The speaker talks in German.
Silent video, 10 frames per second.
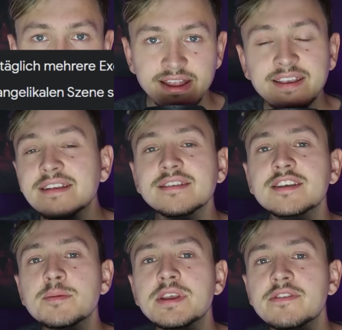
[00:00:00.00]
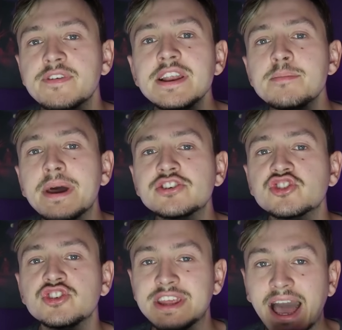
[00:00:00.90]
Das heißt, es gibt hier viele
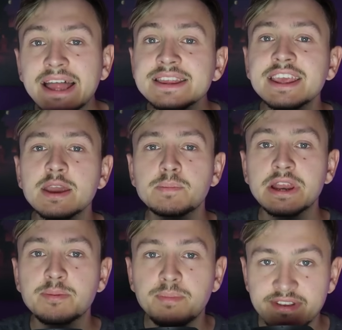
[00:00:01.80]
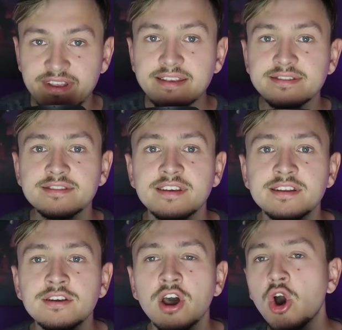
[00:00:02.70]
Menschen, die angeblich besessen
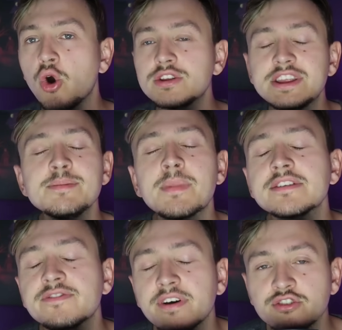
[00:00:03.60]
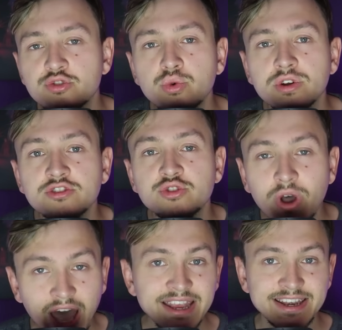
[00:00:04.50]
sind und die man versucht zu
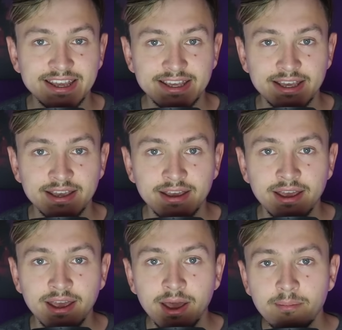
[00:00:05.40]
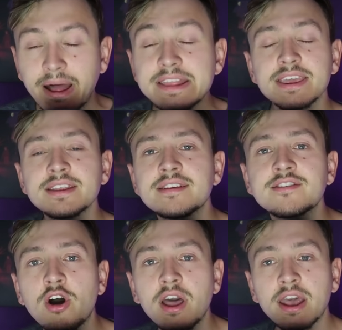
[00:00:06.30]
reinigen. Manche
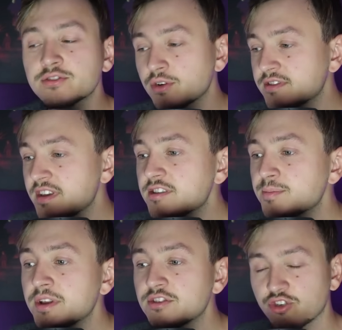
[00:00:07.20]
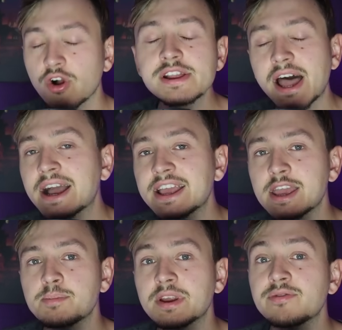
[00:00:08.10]
dieser Exorzismen sollen
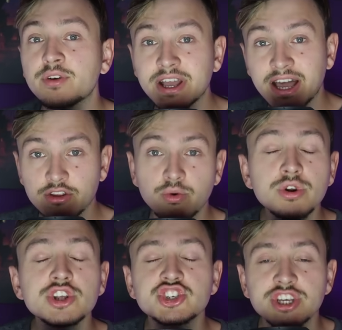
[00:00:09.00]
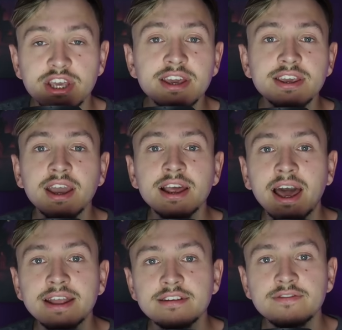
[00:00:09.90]
angeblich von der katholischen Kirche
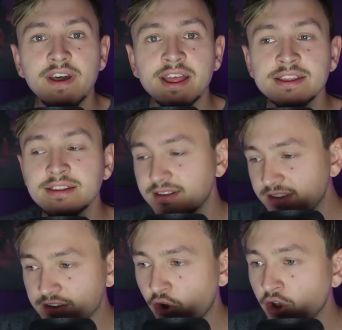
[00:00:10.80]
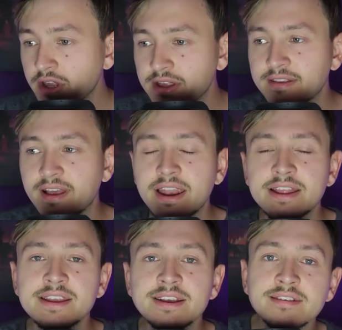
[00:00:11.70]
geleitet werden, diese leugnet das
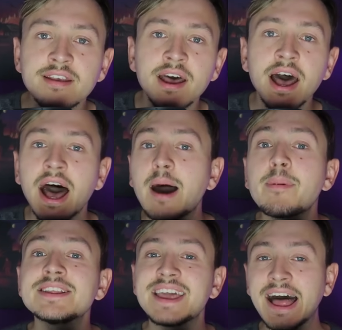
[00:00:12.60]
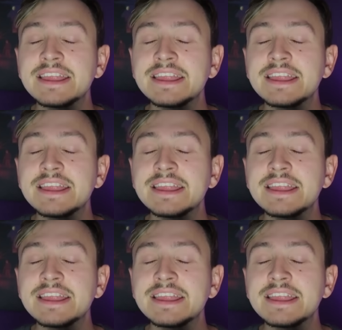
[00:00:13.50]
allerdings, aber die